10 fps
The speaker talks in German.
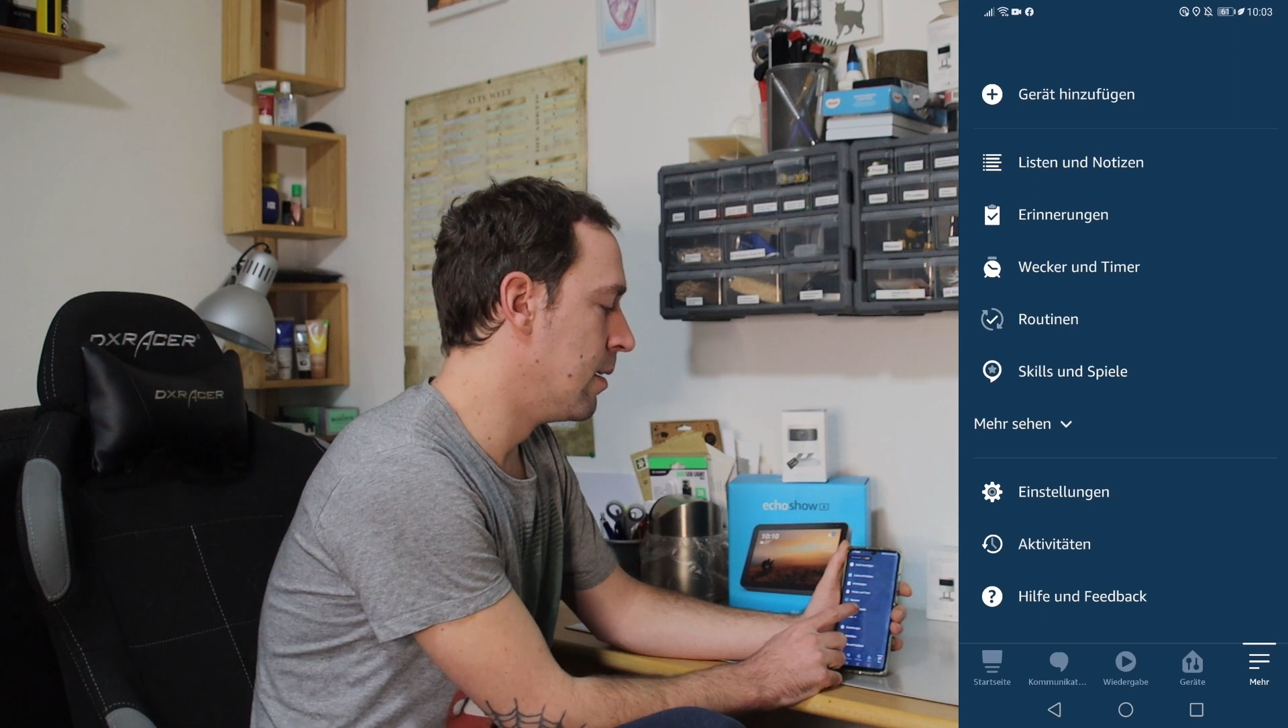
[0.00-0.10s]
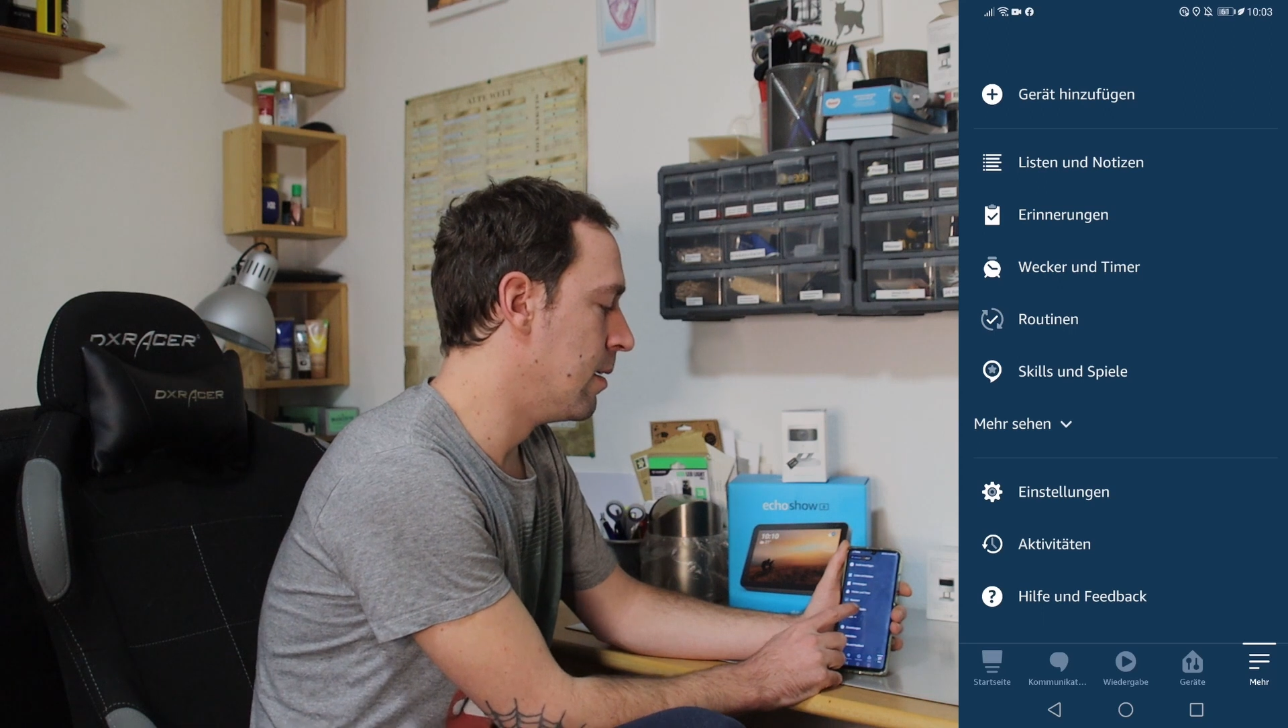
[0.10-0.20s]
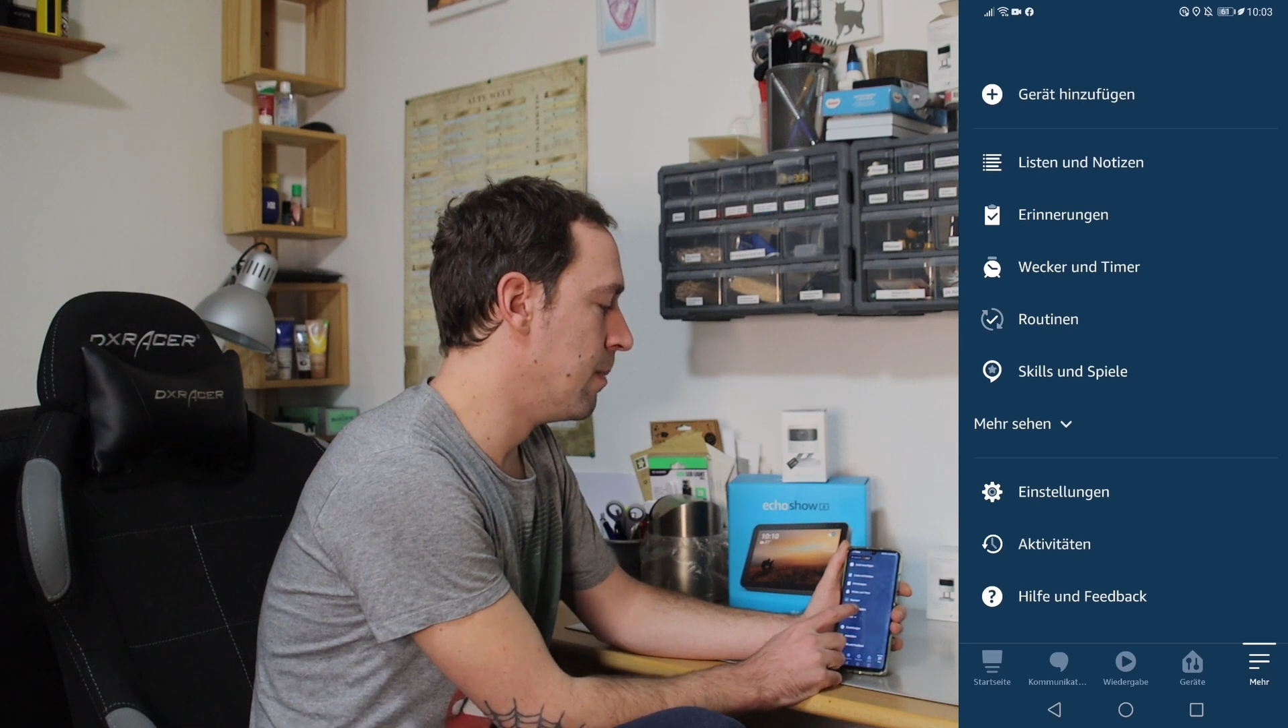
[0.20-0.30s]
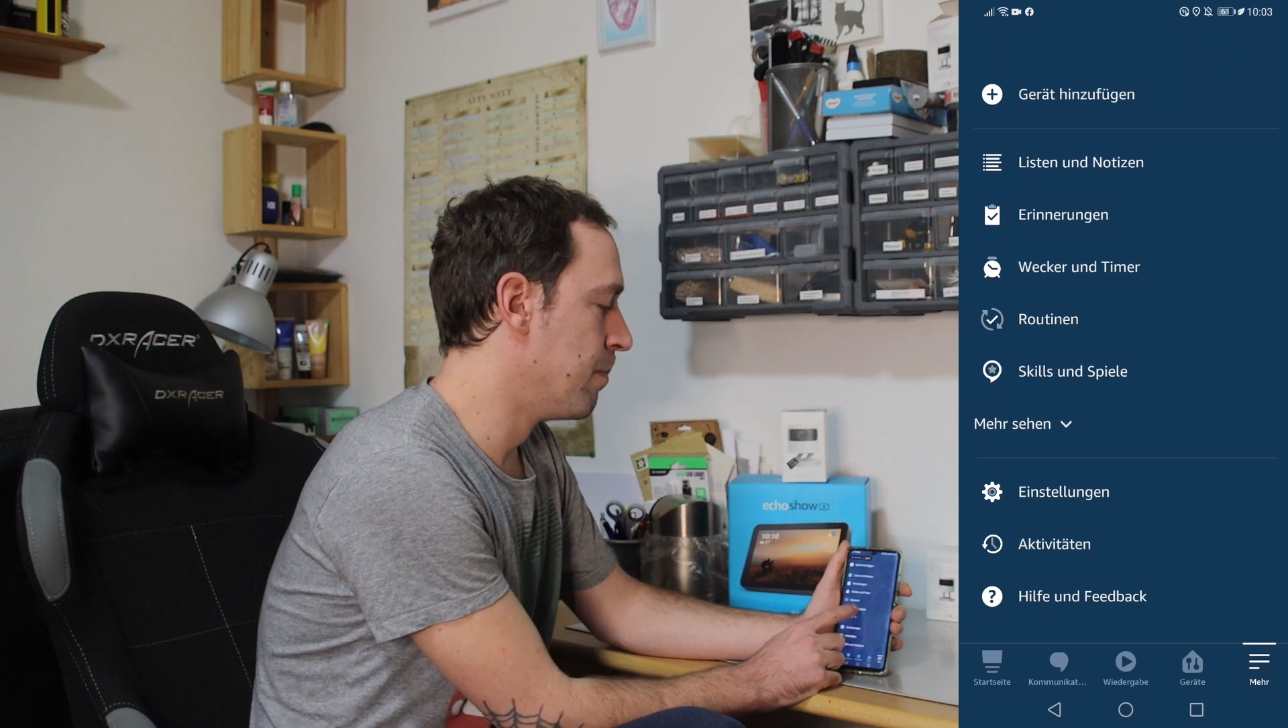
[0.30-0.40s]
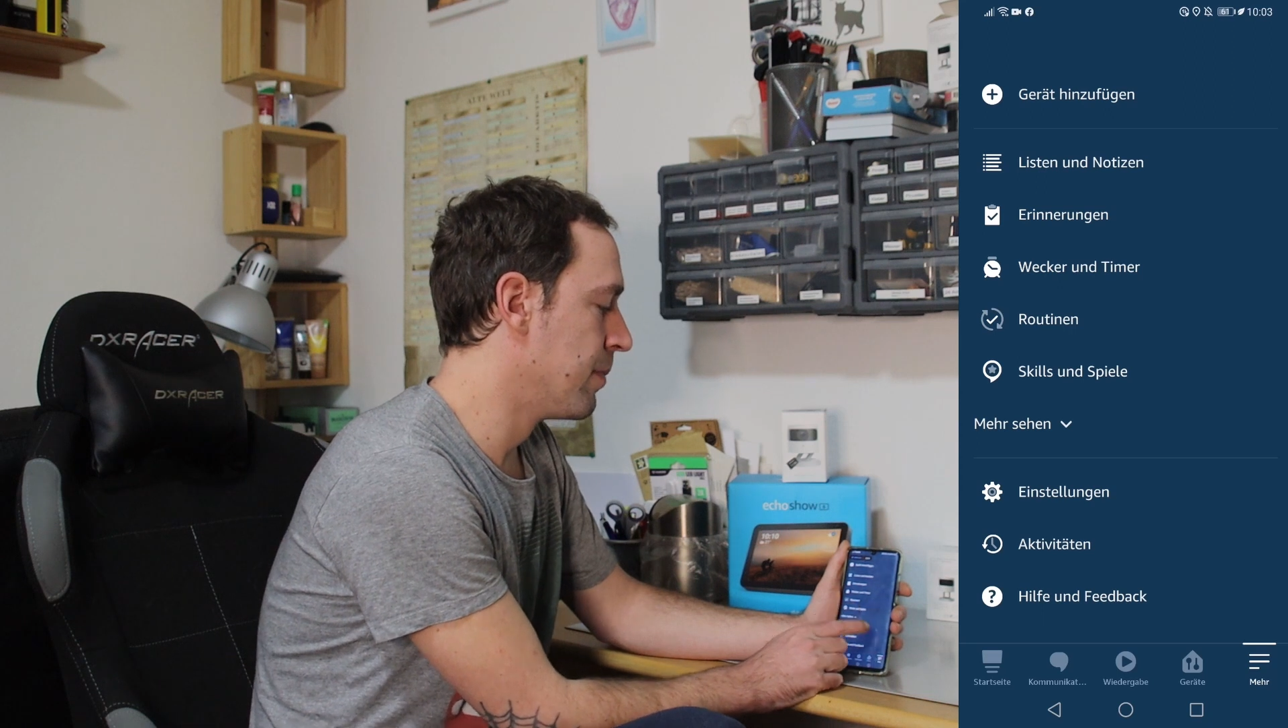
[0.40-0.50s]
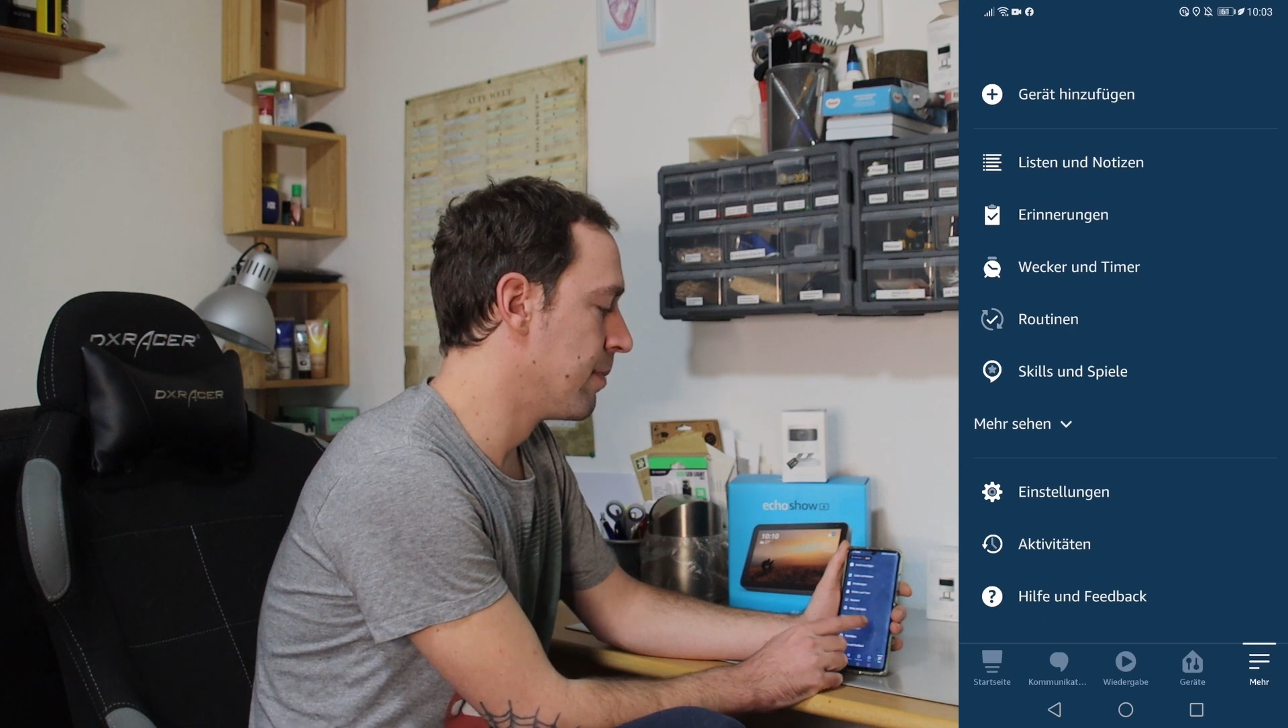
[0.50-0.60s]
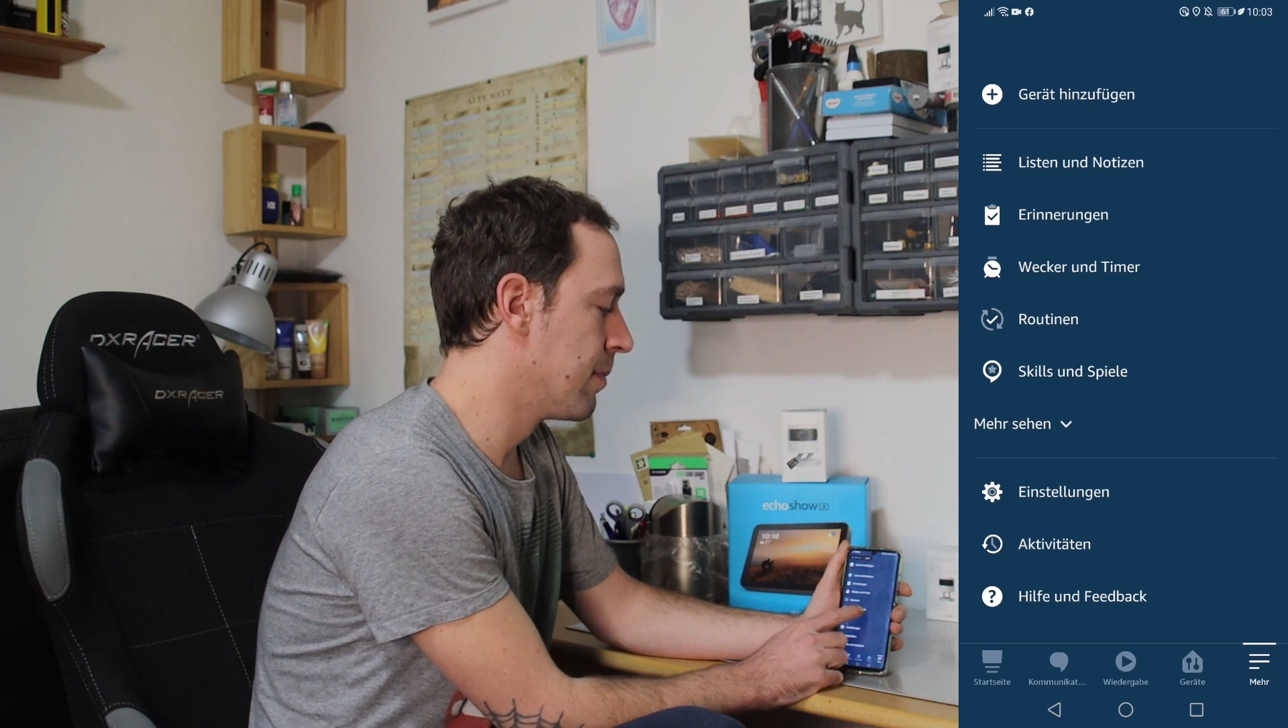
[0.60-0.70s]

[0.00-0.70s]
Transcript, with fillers: ähm,